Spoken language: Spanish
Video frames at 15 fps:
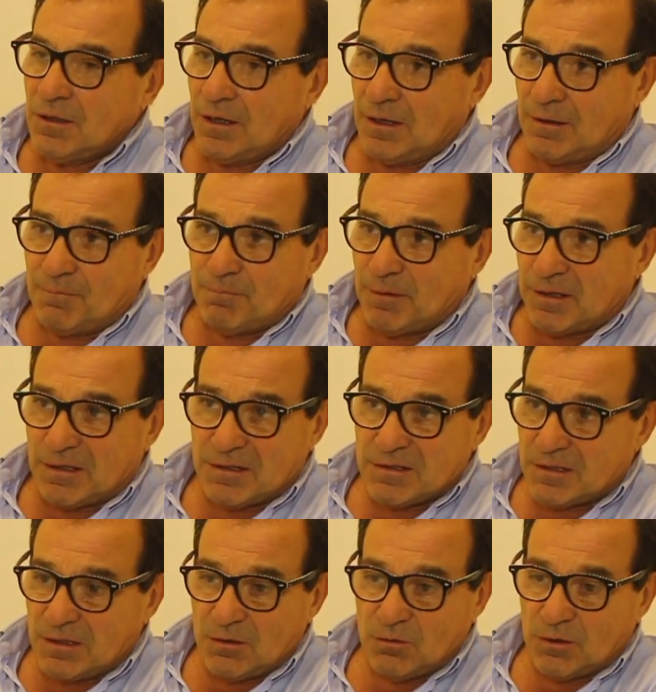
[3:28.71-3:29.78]
han
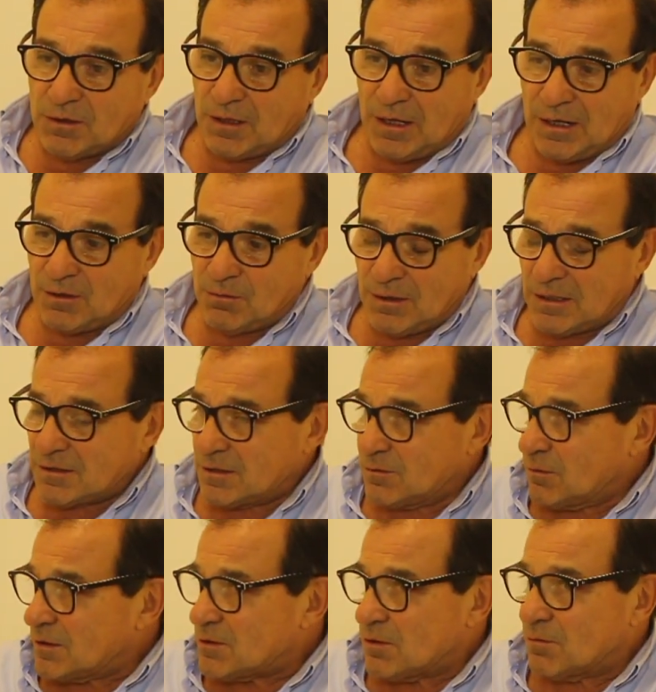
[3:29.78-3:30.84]
padecido este año una
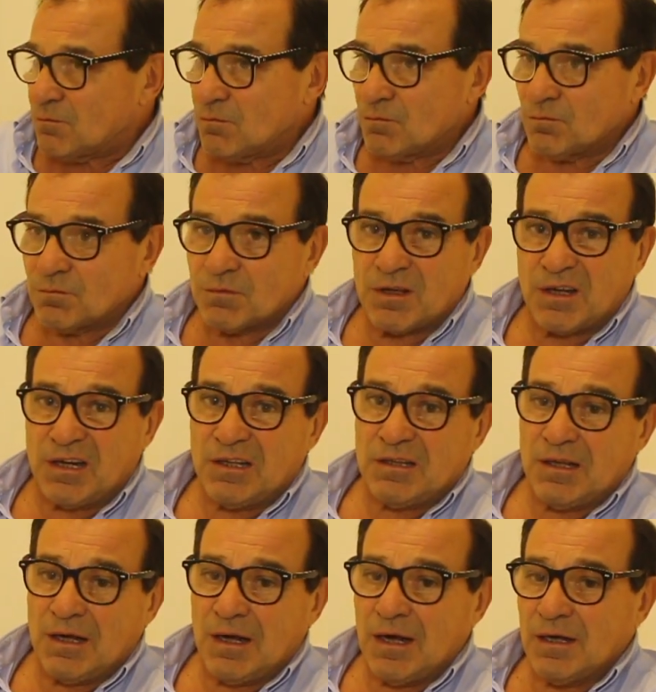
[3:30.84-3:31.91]
situación
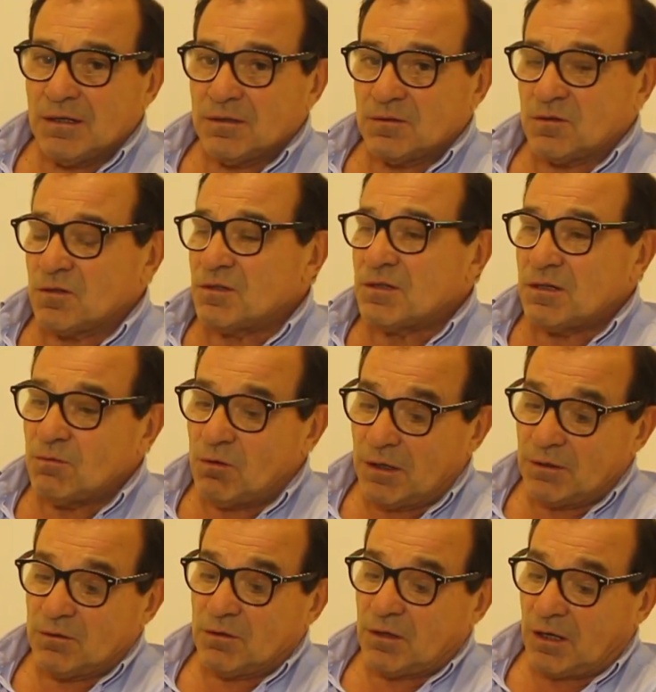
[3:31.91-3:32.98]
crítica. Entonces,
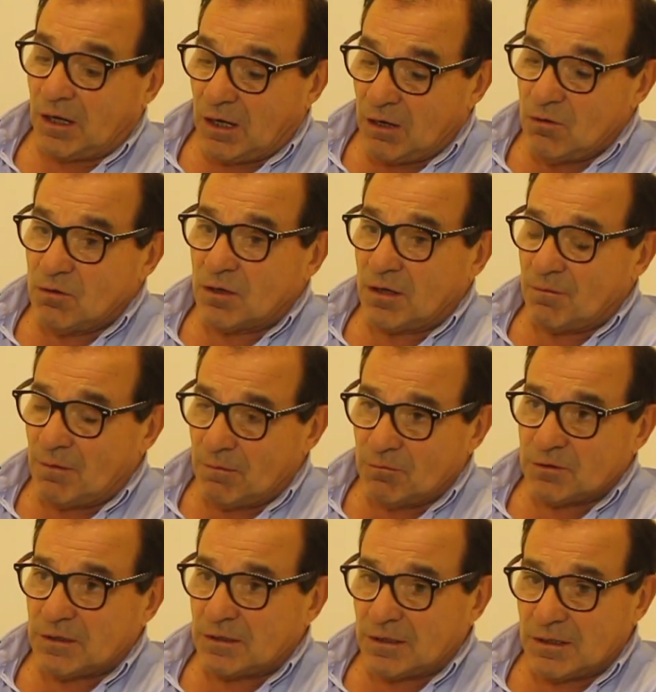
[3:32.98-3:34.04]
bueno, creo que
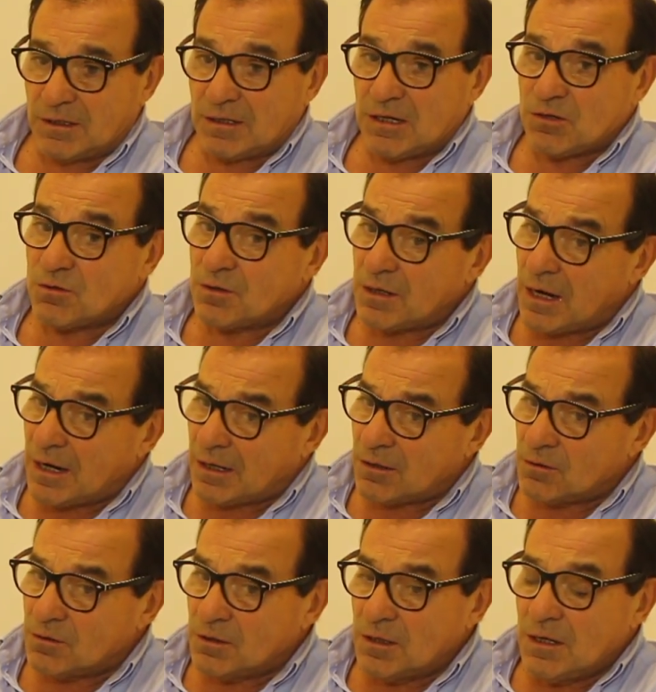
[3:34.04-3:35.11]
vamos a tener que
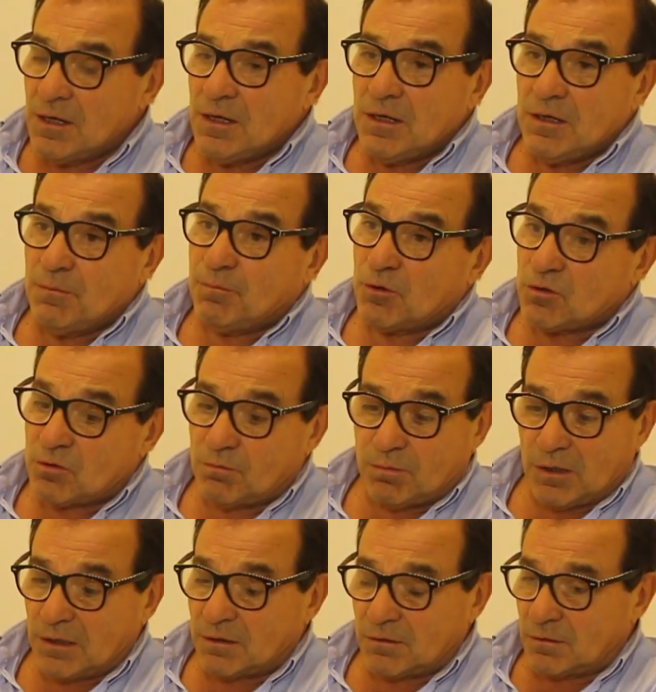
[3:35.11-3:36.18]
ayornarnos. Y por
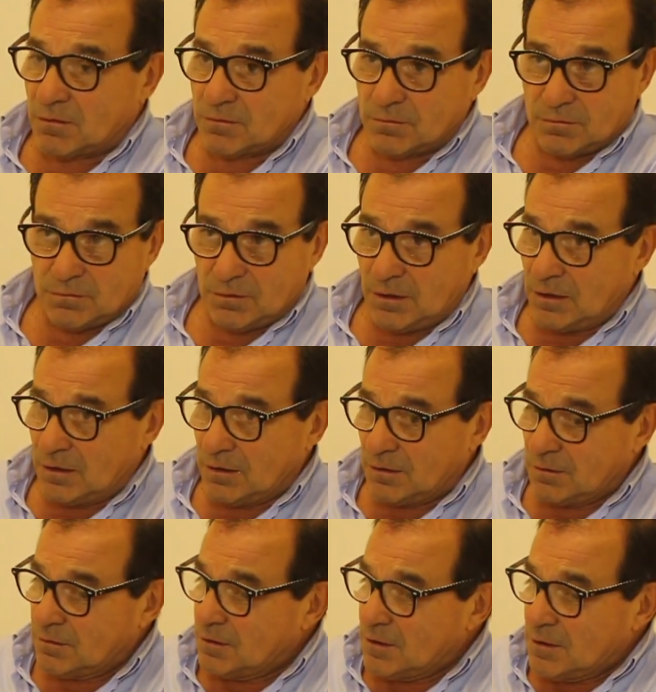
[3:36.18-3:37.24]
supuesto,
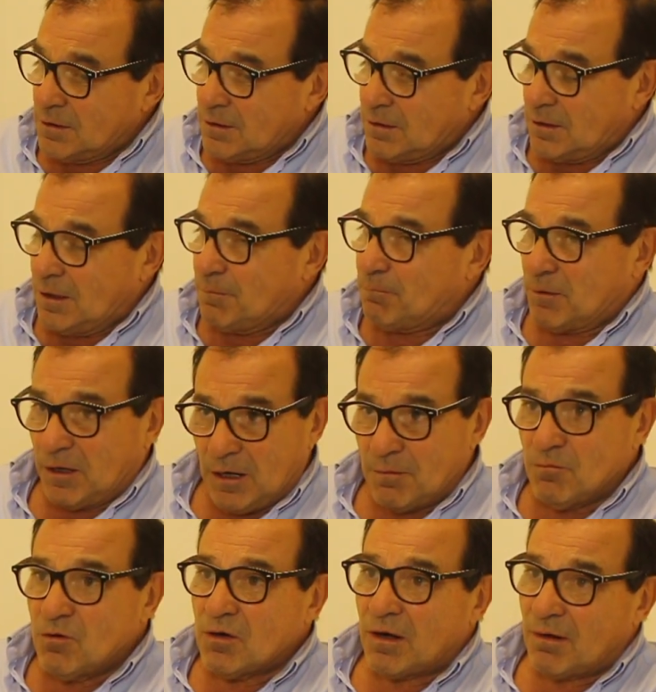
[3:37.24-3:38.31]
eh,
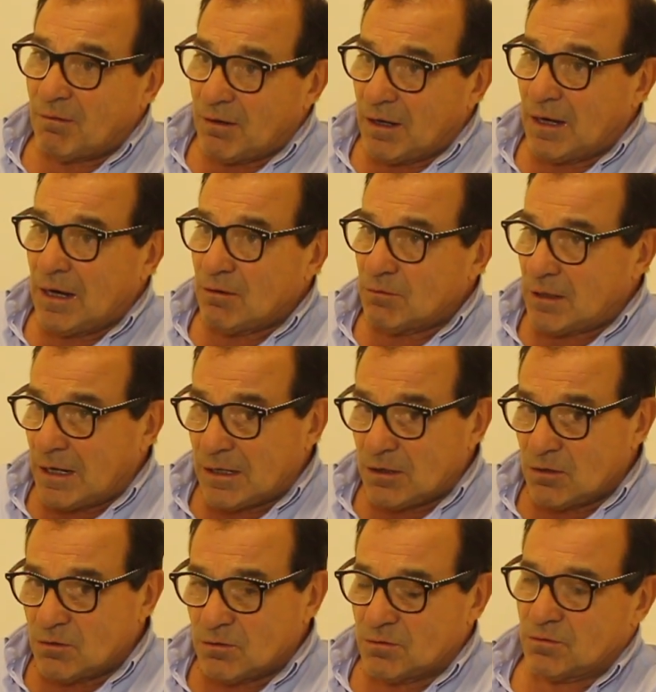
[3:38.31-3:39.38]
esperemos que venga un
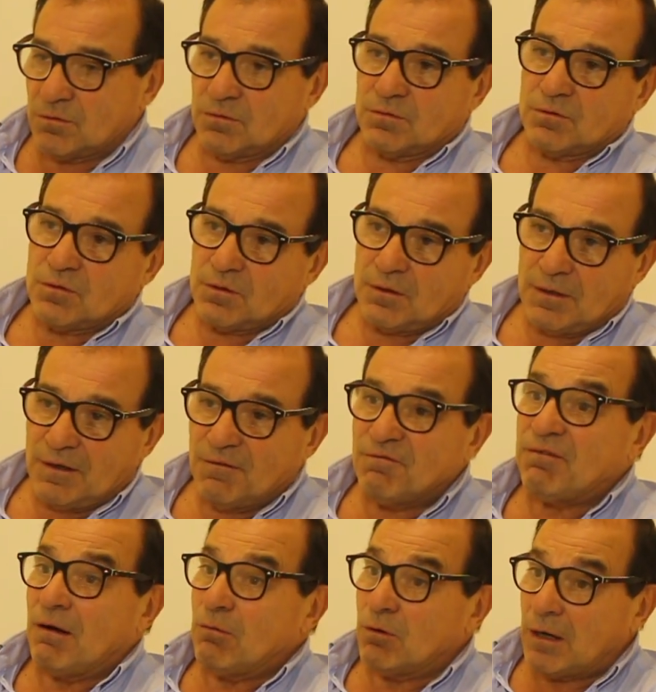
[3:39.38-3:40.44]
año eh,
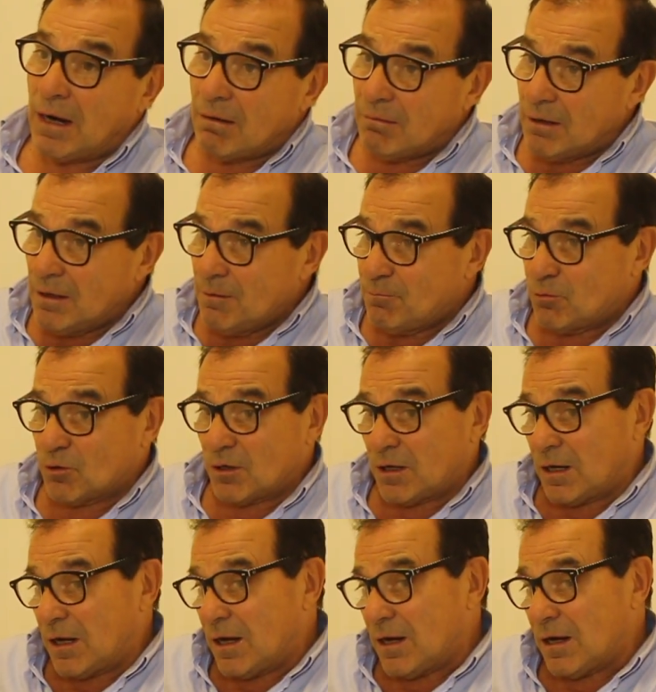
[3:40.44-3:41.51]
favorable
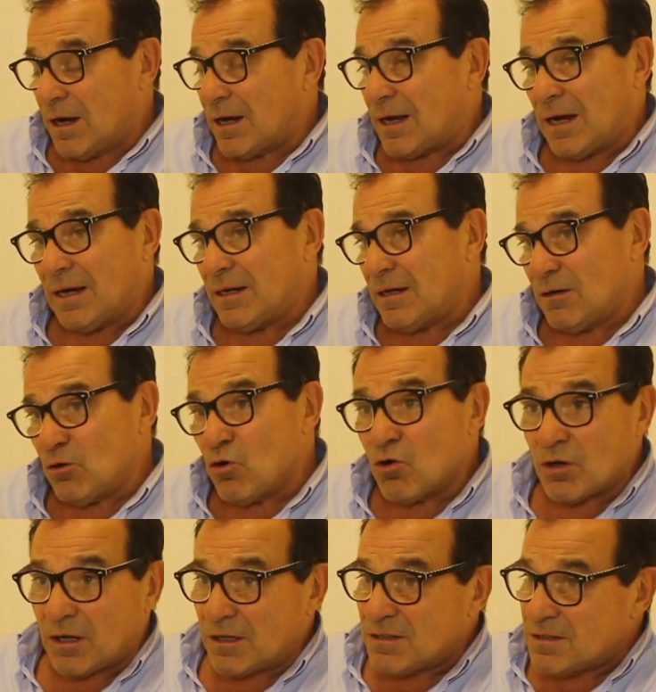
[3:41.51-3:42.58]
porque acá
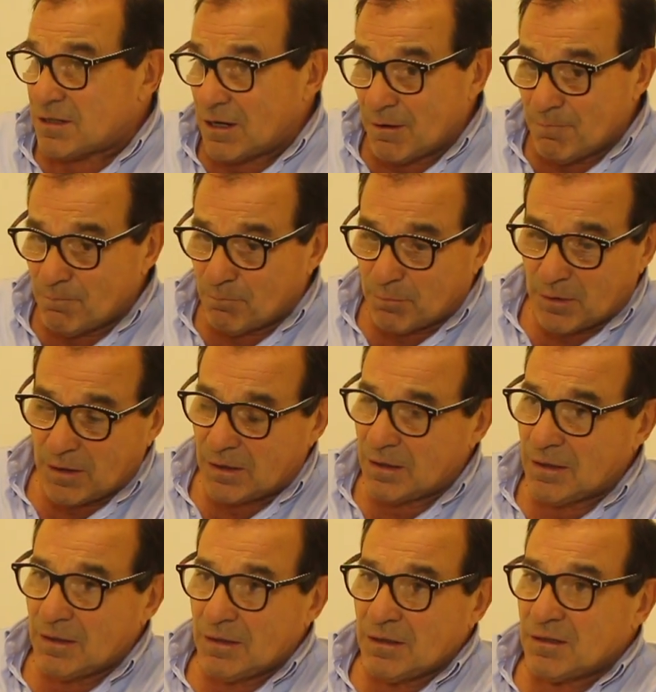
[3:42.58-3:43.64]
lo que siempre
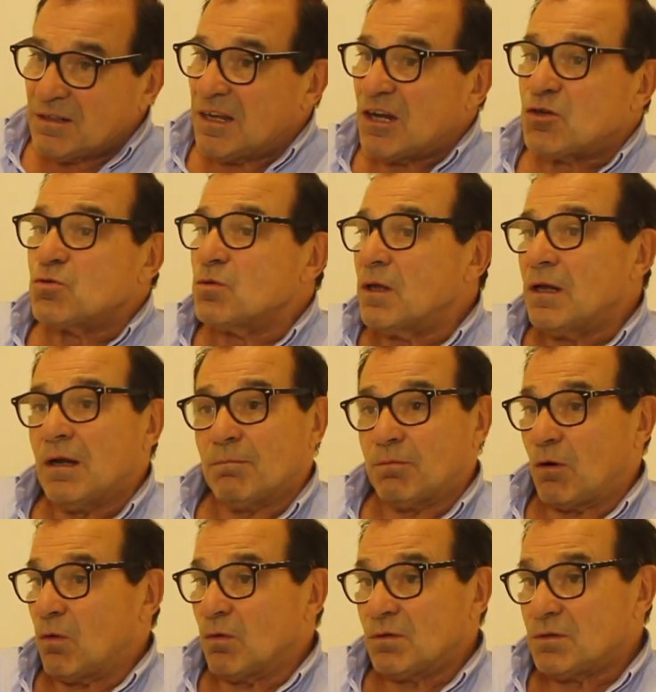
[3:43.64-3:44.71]
te ayuda es la
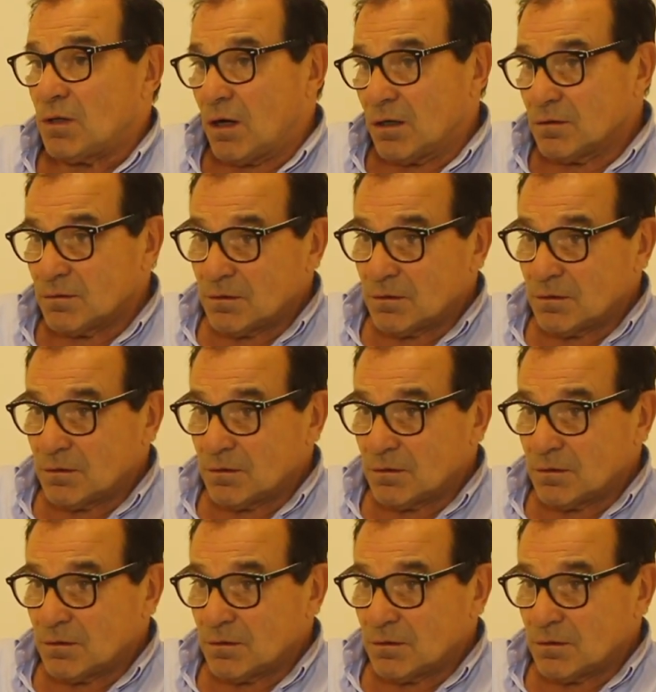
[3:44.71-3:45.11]
producción.